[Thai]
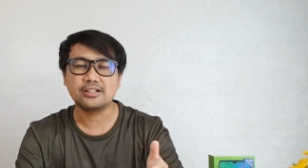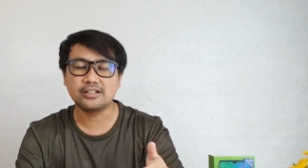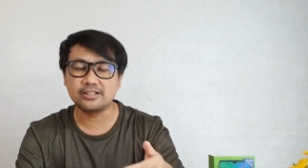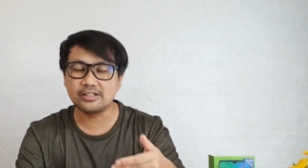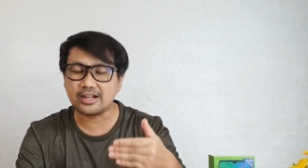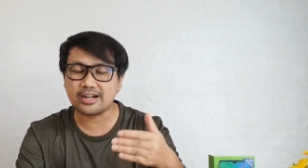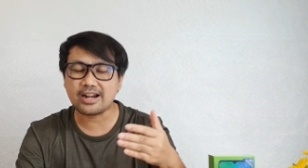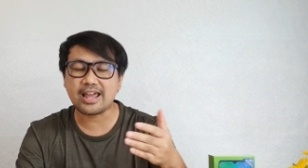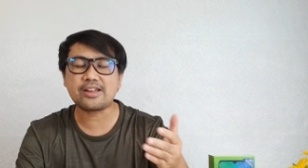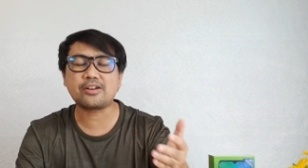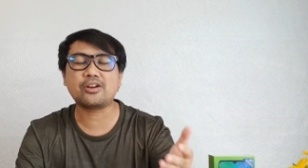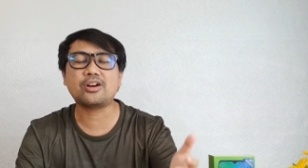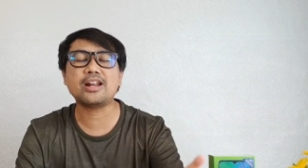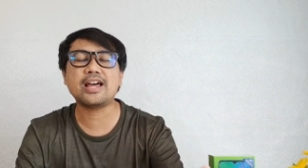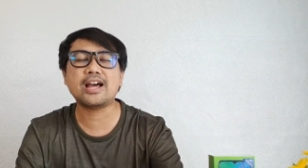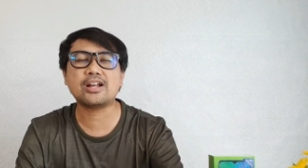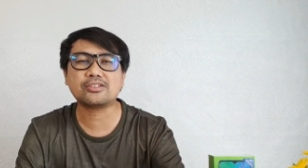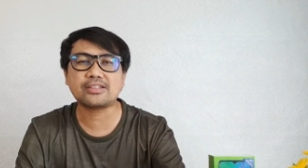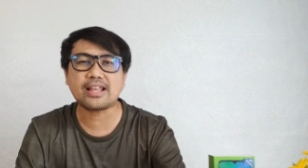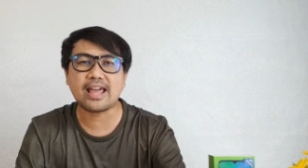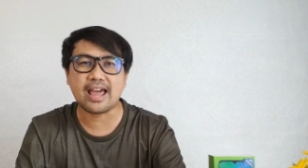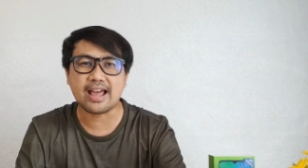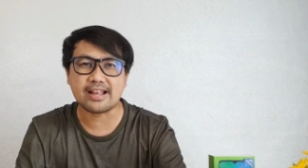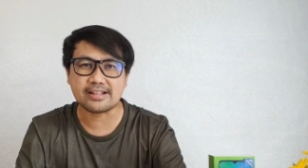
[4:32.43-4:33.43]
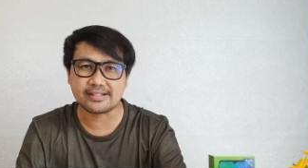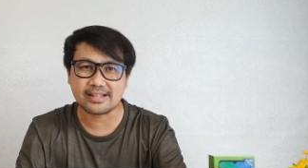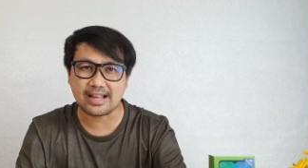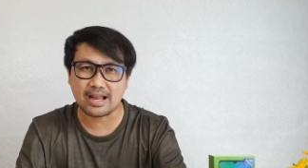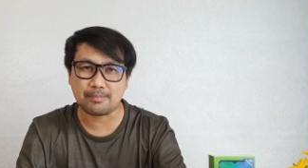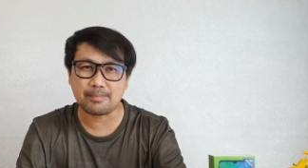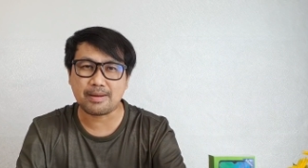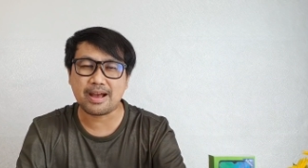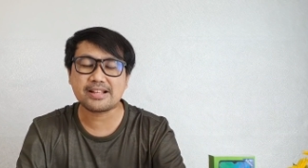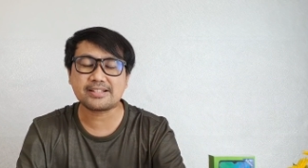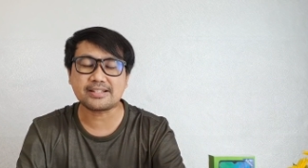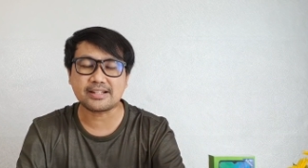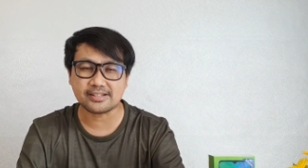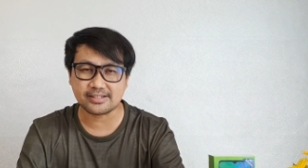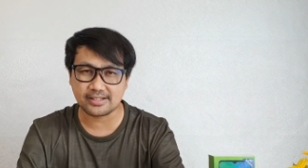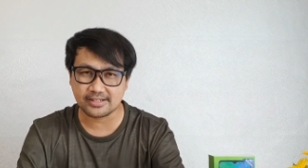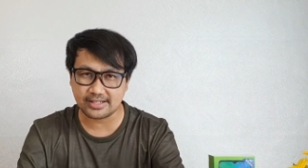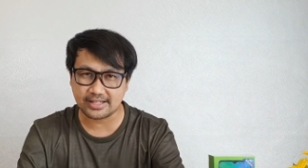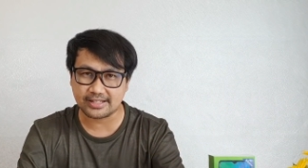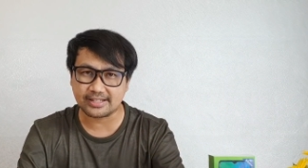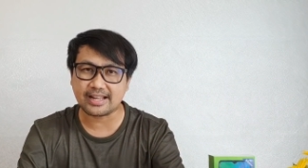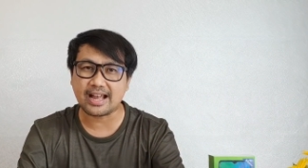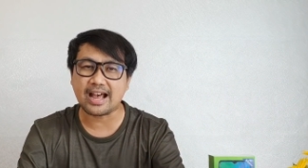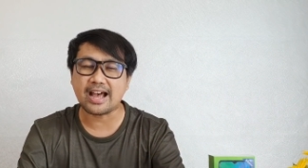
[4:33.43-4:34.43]
หรืออะไรก็แล้วแต่สามารถสั่ง
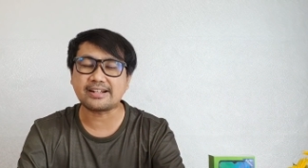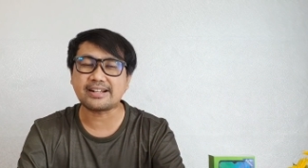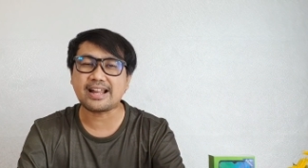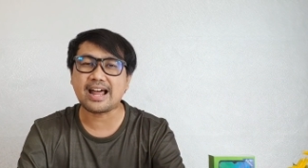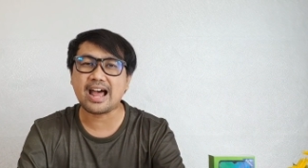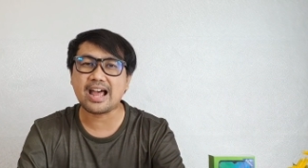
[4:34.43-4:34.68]
ซื้อสินค้า